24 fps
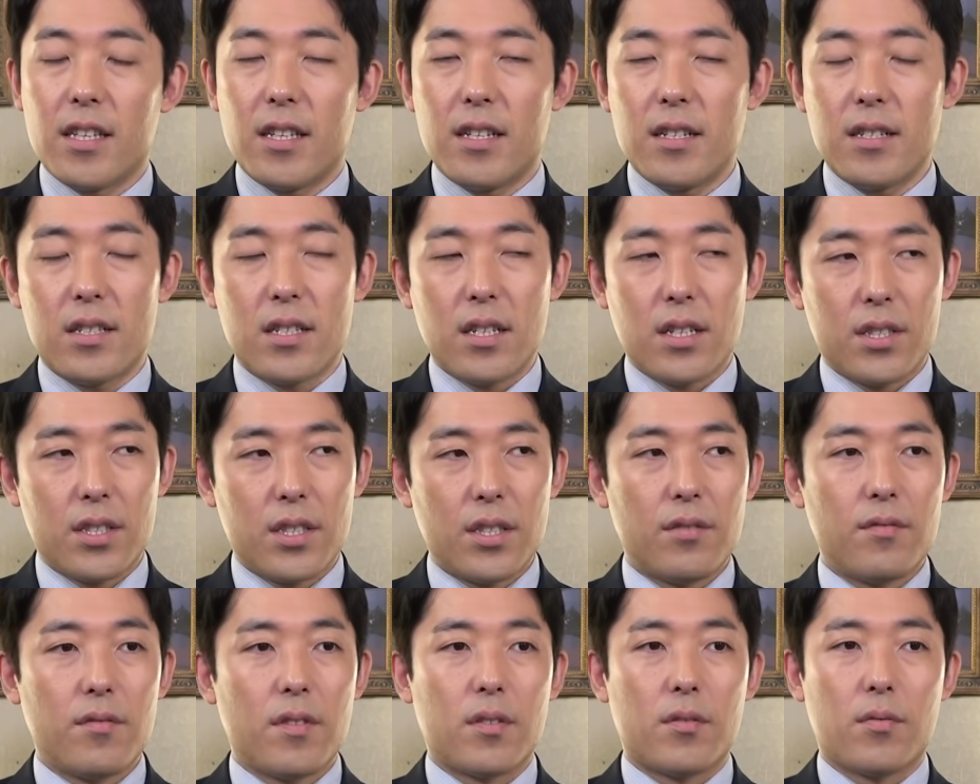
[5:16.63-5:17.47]
ギリシャ
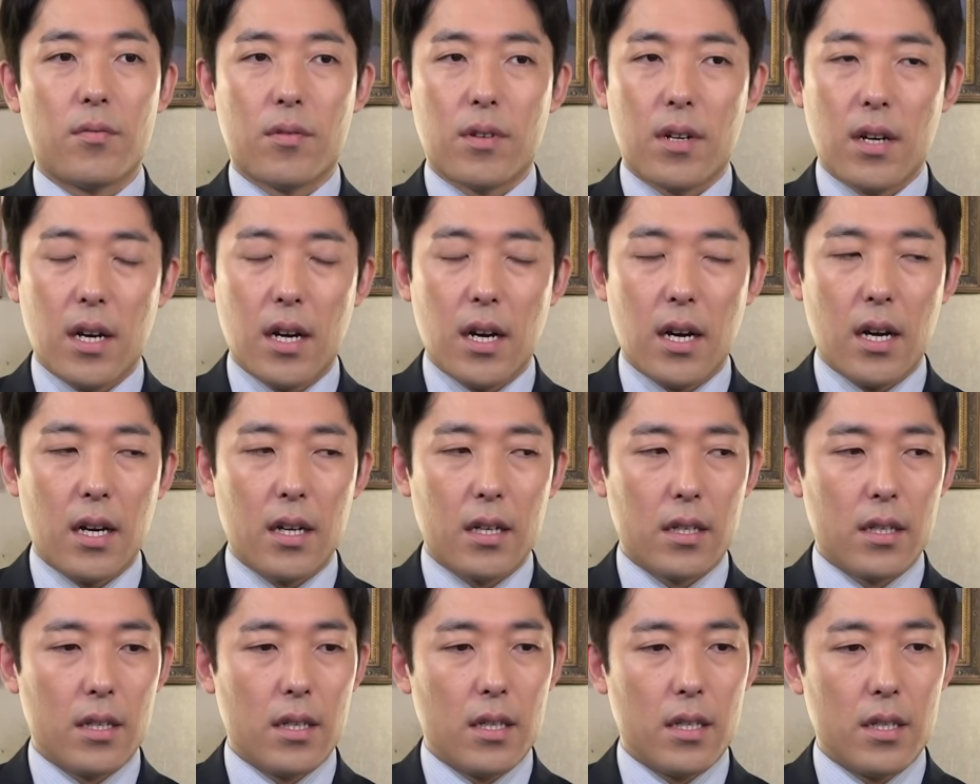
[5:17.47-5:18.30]
神話と
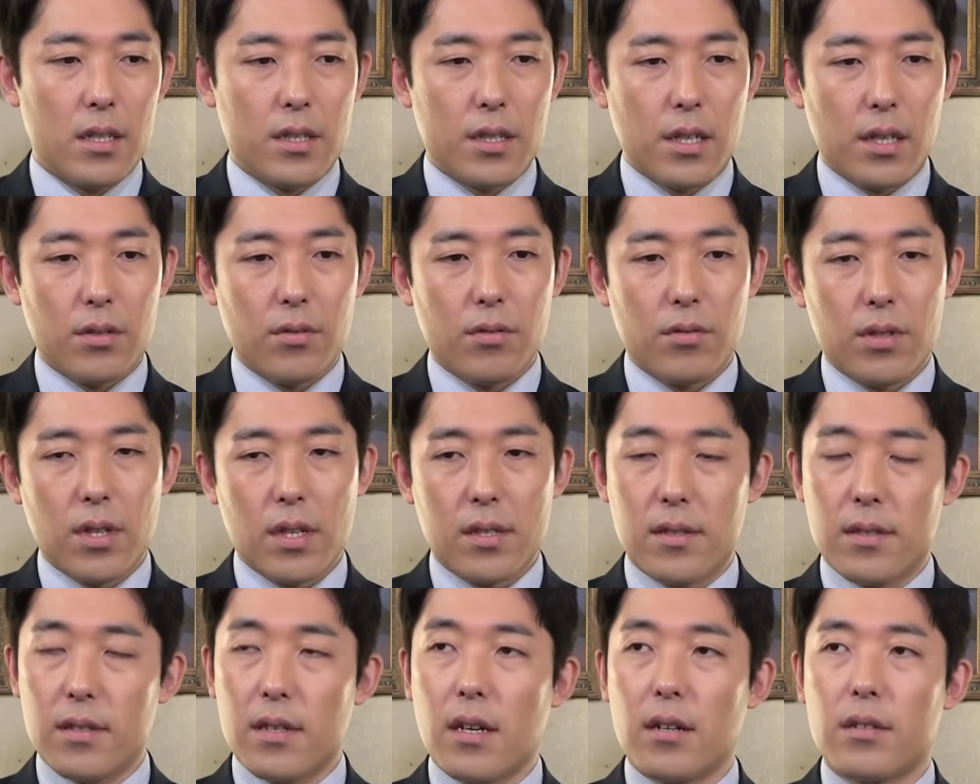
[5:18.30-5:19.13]
かギリシャの
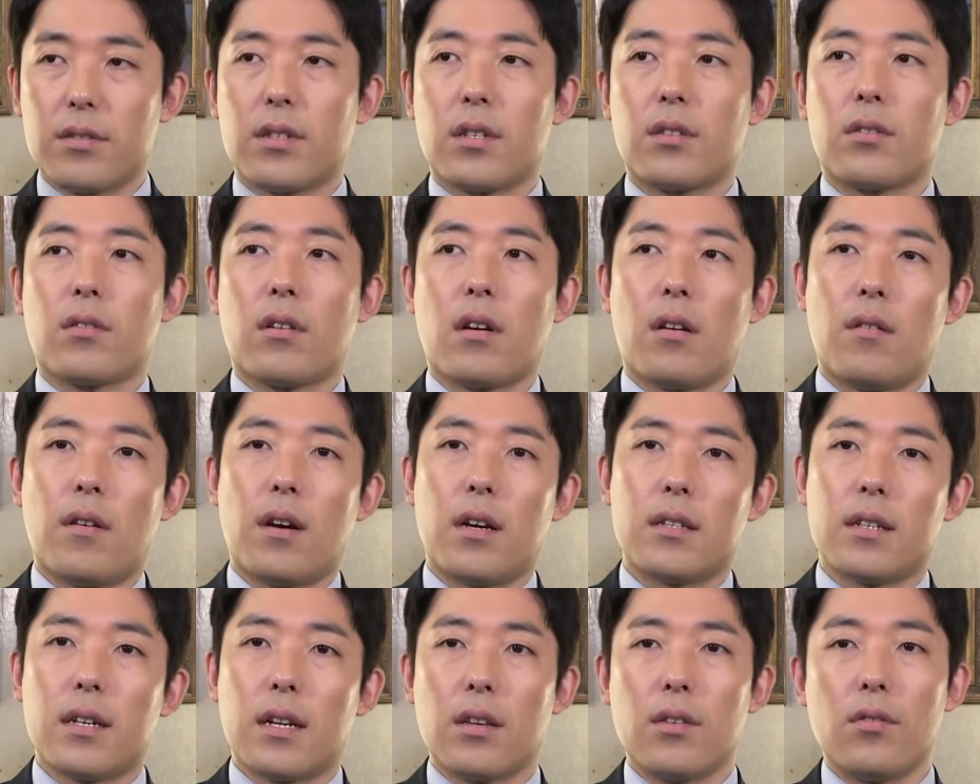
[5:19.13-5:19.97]
哲学者とか
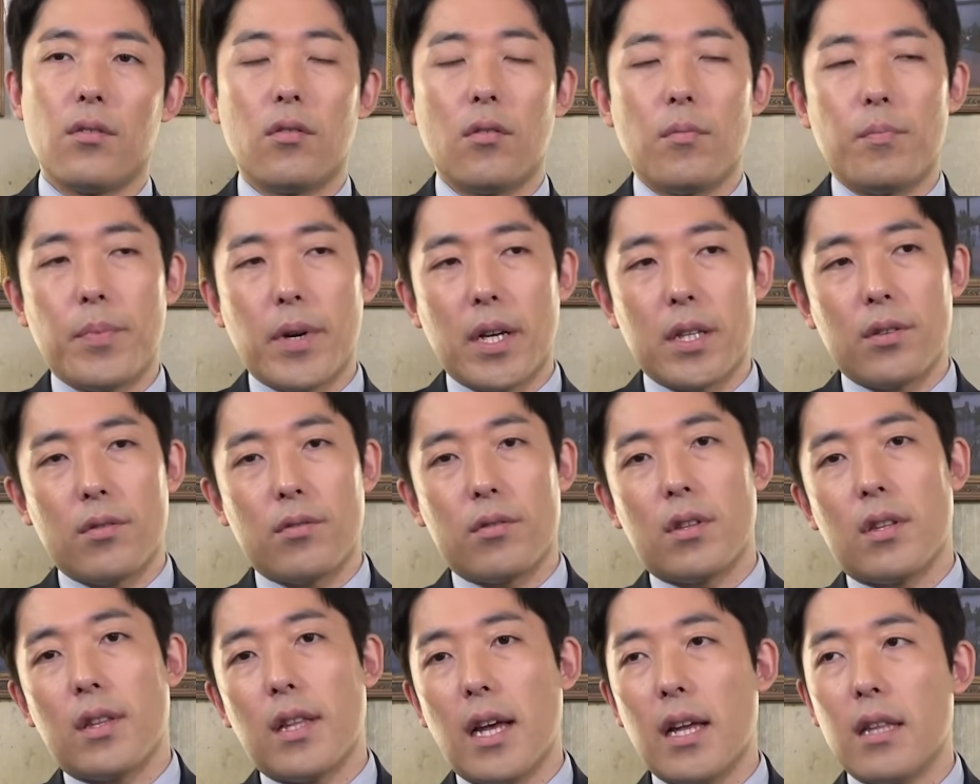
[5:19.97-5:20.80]
はだからヨーロッパに
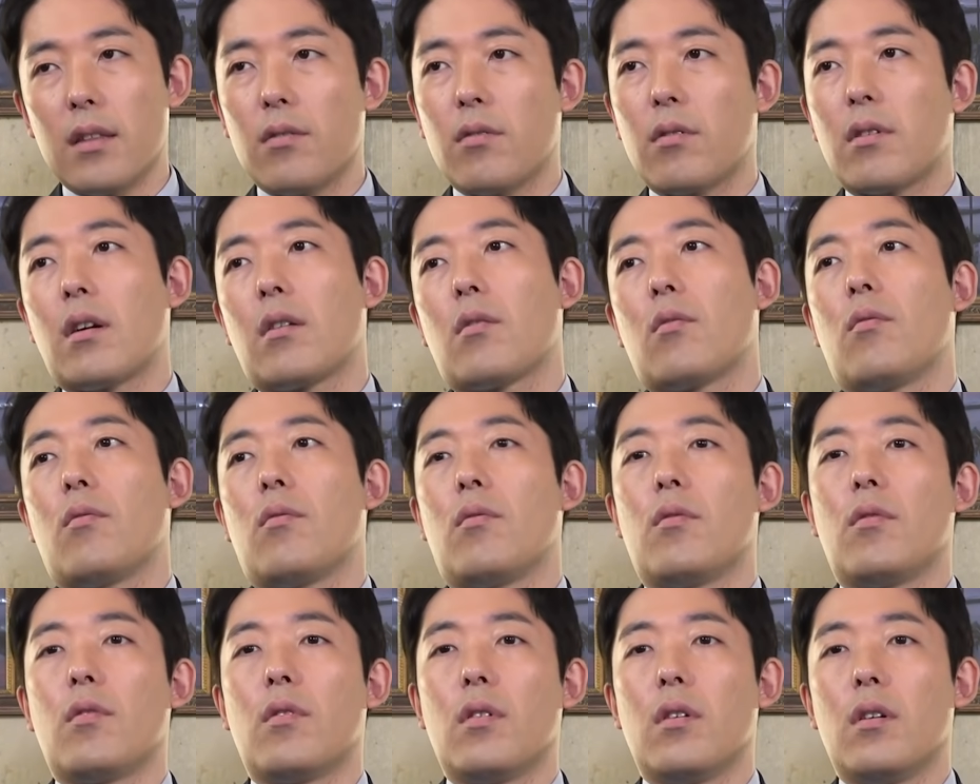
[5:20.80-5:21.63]
よって何度か
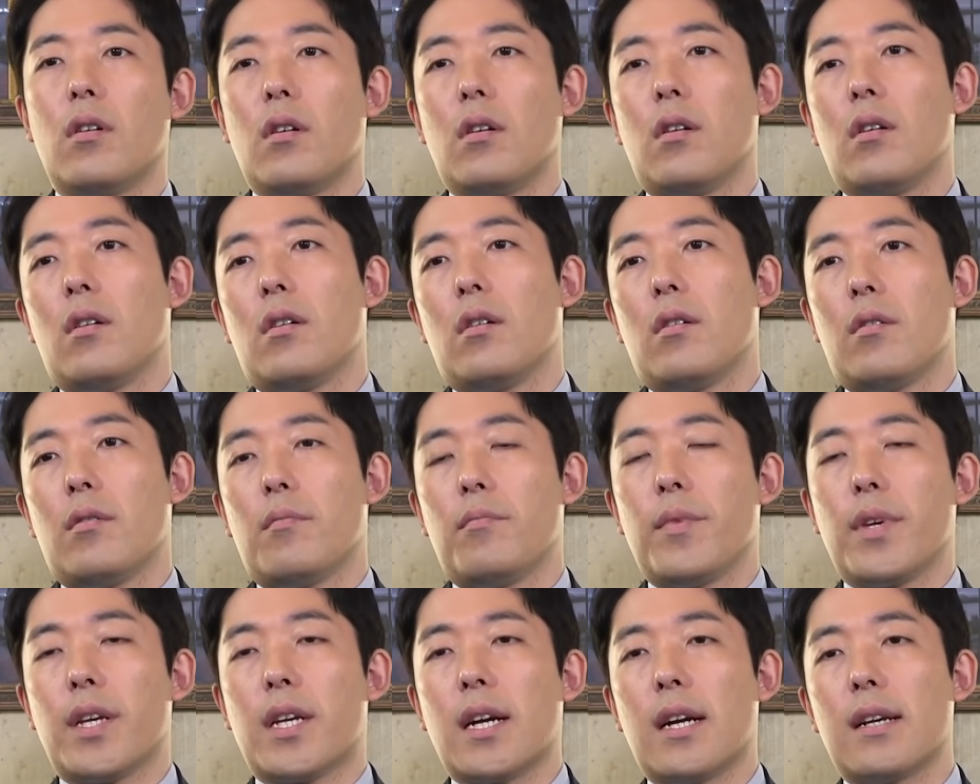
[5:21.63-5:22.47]
こう
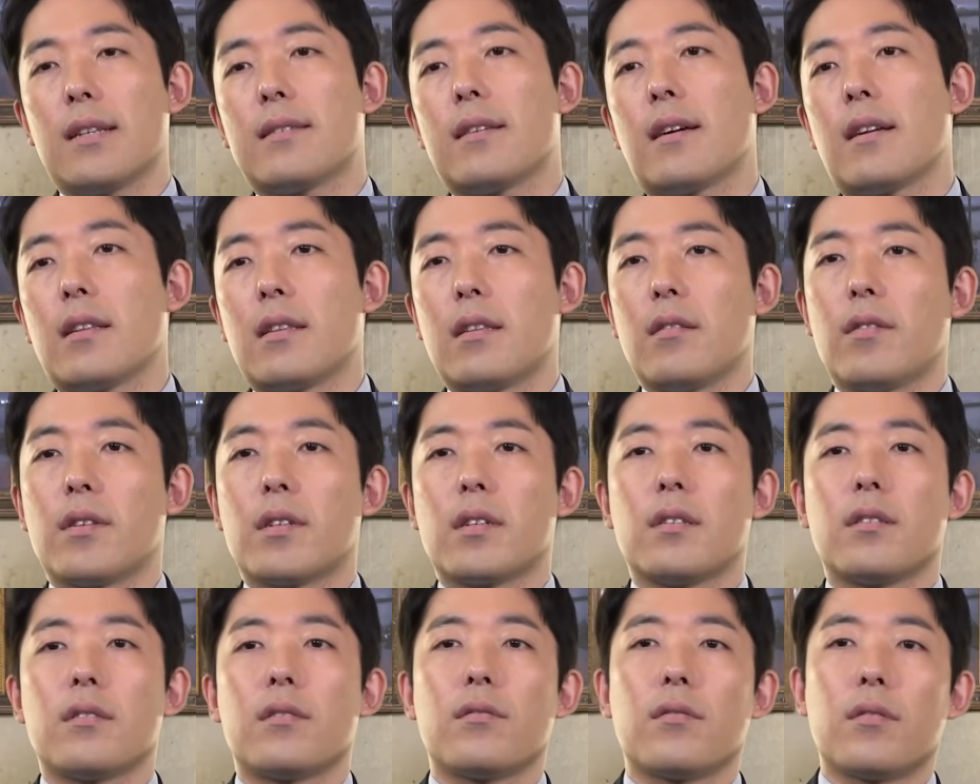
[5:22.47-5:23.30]
見返されたわ
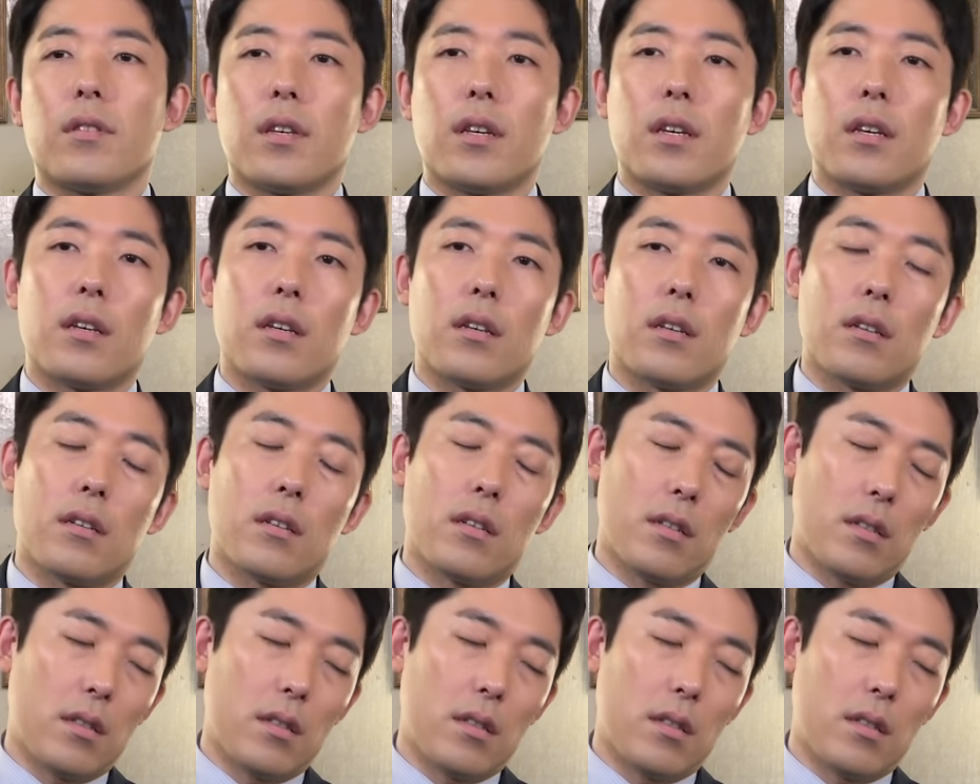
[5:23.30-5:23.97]
けですよね。